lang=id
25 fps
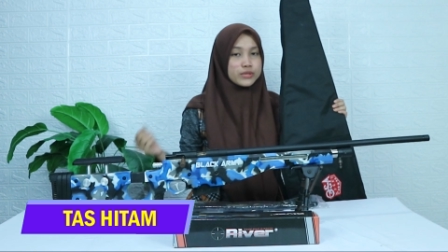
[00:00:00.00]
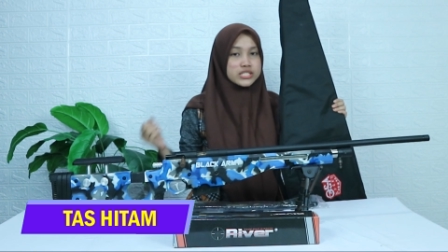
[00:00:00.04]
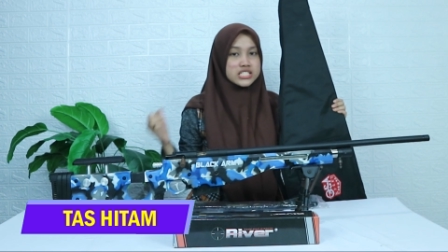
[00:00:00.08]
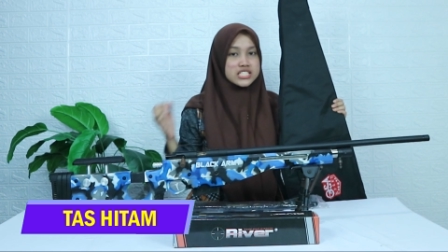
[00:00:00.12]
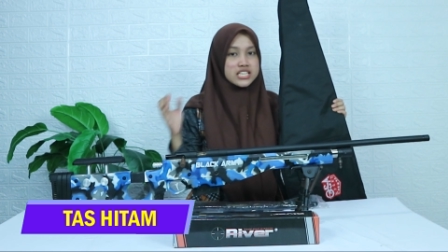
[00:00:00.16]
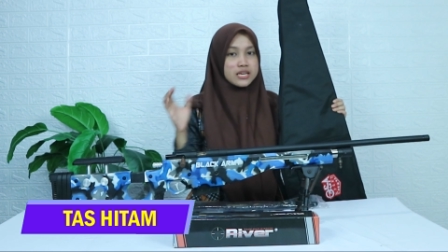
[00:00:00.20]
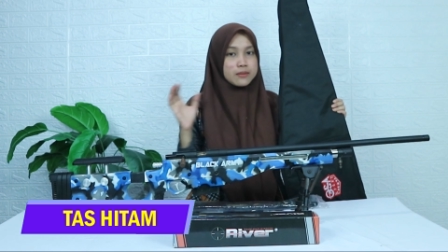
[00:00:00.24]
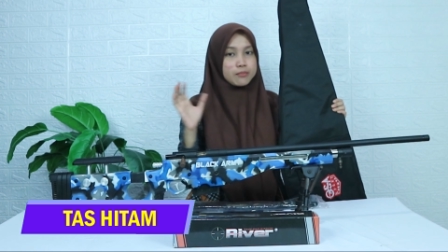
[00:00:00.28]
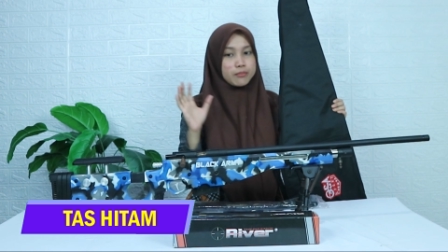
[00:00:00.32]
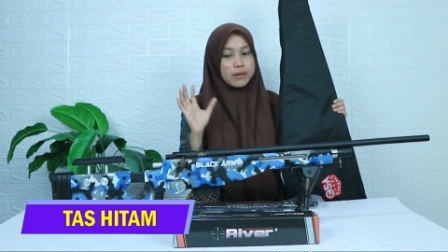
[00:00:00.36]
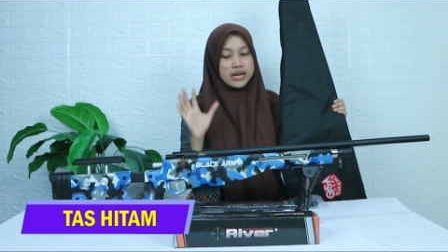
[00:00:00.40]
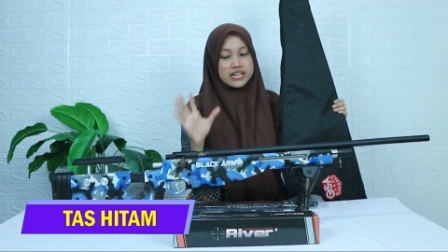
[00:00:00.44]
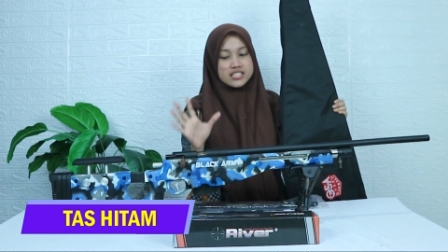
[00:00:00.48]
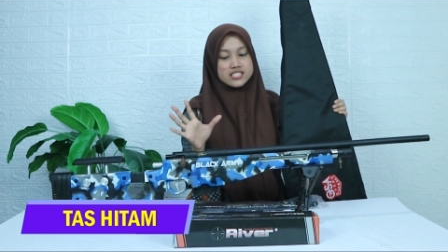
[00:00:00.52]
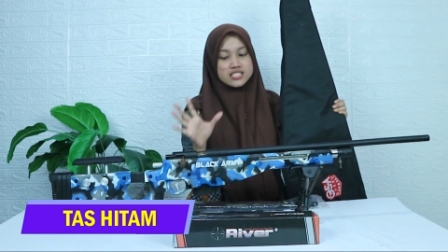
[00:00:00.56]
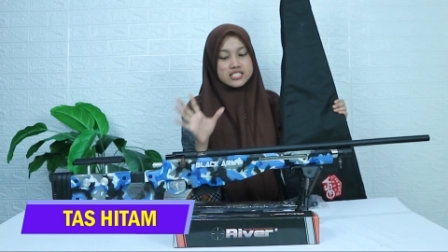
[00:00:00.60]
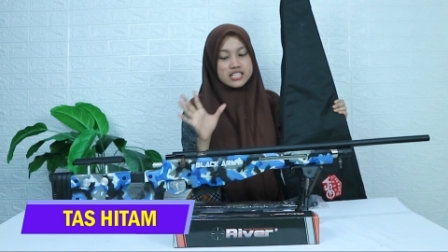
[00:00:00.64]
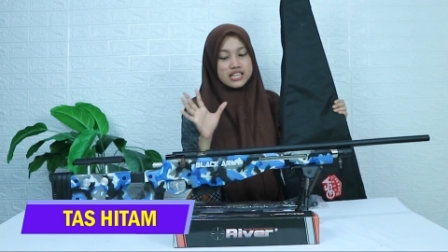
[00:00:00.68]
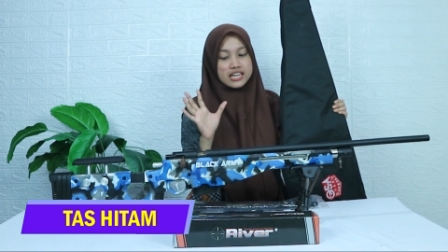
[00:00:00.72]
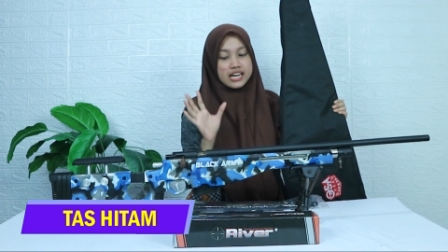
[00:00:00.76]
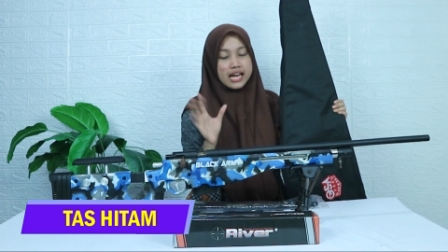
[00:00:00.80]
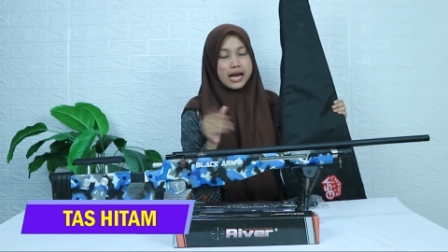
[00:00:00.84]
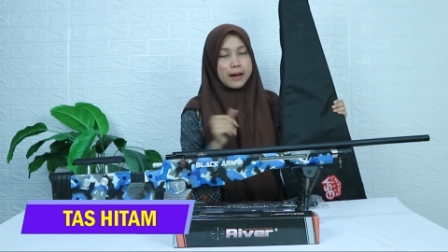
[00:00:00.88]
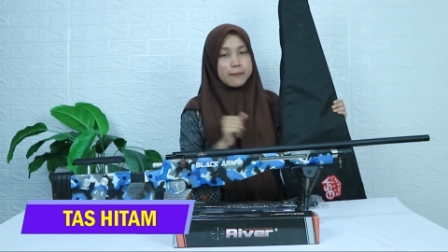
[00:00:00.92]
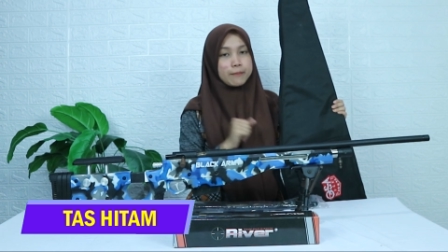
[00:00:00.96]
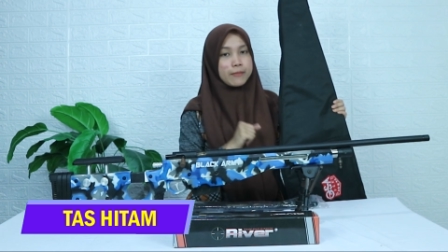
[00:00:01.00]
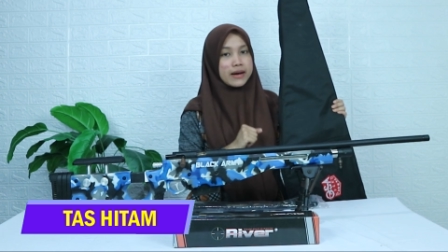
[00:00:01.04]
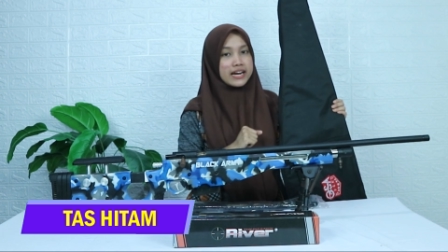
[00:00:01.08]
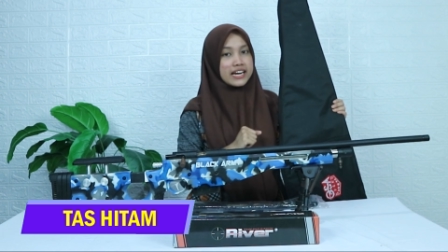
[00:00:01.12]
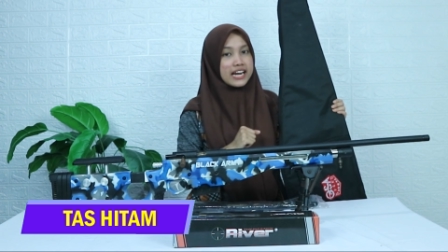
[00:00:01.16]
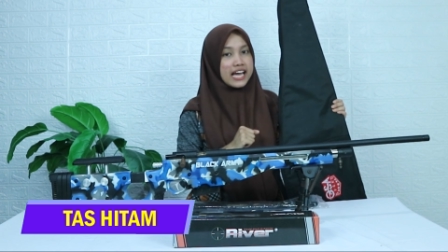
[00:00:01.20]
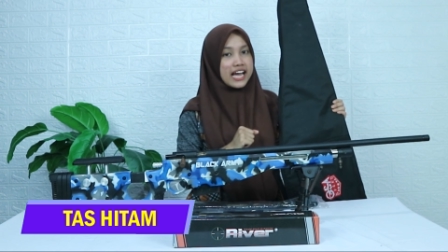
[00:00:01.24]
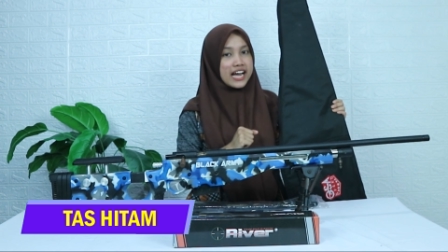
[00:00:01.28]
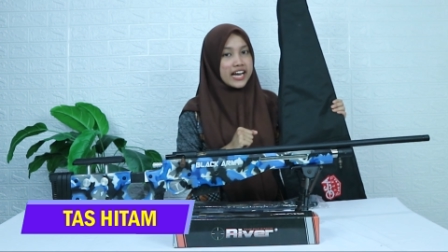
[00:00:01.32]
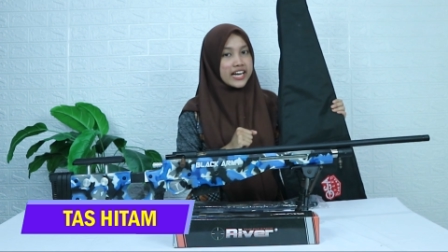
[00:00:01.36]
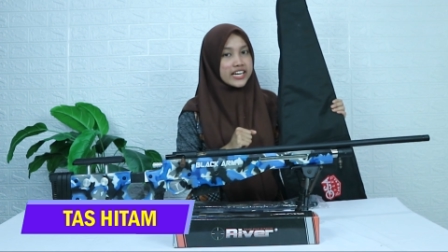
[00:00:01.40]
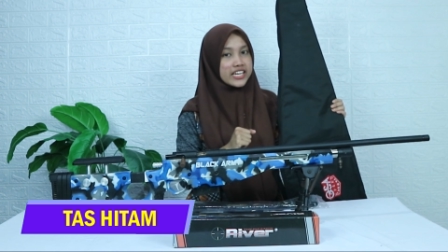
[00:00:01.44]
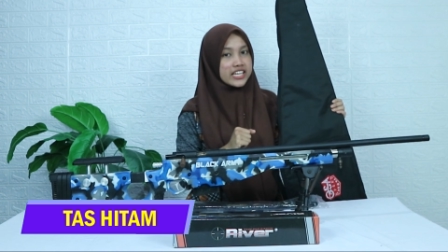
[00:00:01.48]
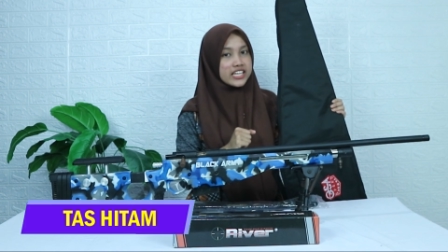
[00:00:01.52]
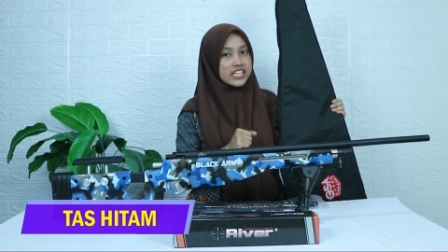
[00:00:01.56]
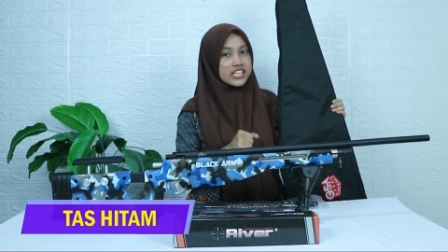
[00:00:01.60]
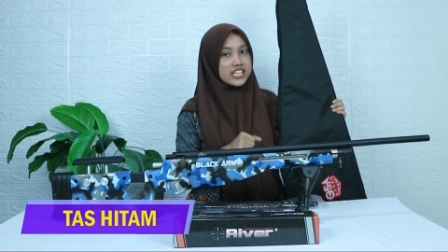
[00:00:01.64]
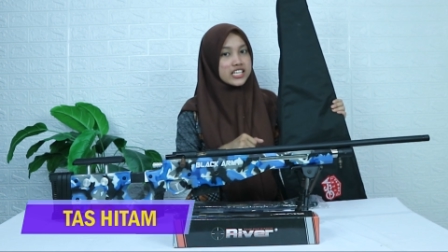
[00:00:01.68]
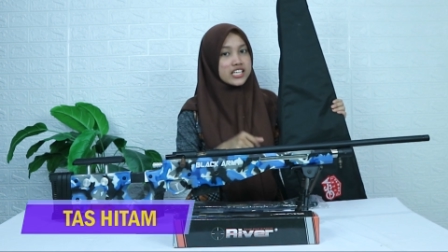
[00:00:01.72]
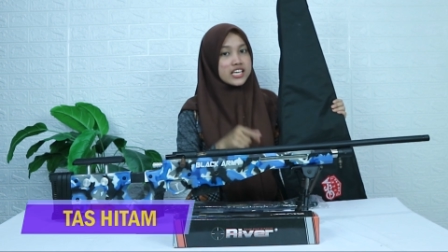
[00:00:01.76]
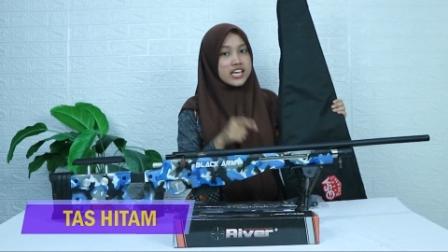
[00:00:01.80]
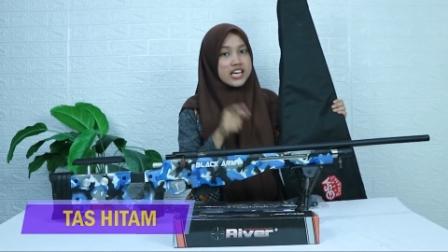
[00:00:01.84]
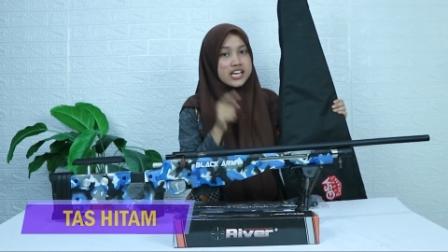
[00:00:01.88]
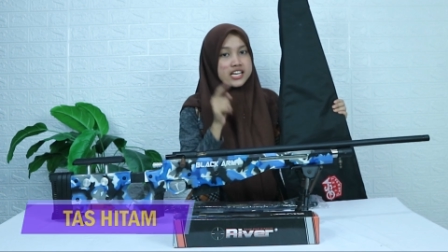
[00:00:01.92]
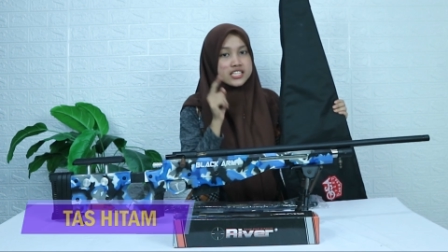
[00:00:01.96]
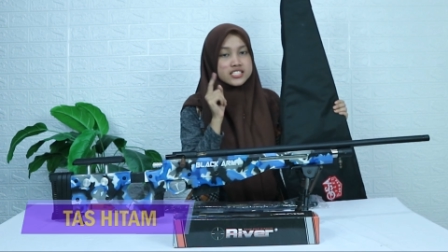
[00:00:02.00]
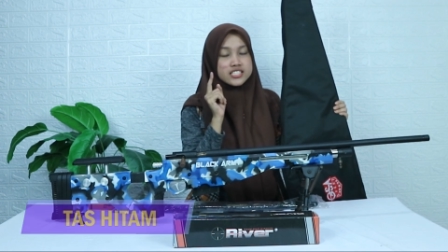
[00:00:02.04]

menyimpan senapan angin ini